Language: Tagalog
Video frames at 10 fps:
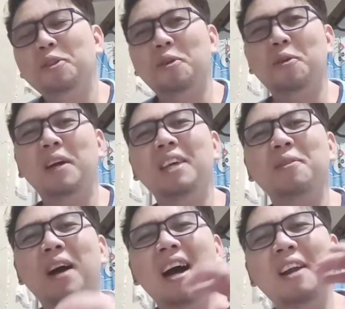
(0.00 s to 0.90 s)
So,
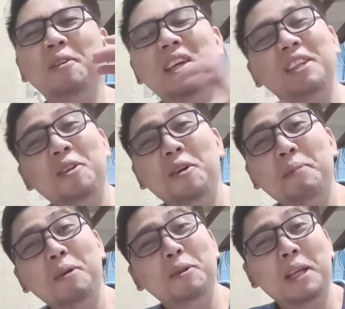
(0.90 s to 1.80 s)
ngayong araw na ito,
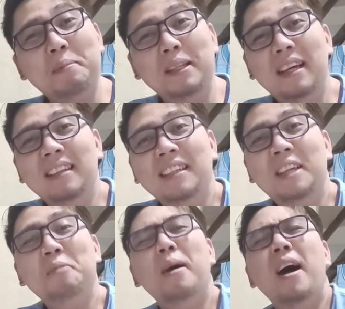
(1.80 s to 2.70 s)
pag-usapan natin
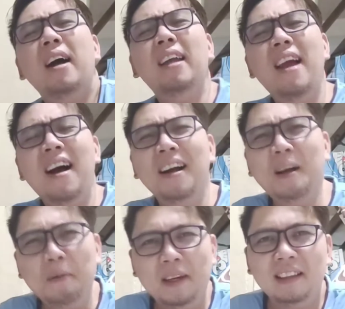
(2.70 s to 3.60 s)
ano ba ang kailangan
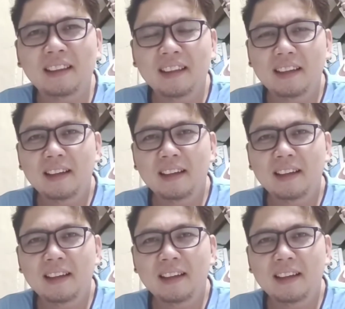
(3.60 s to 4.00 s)
gawin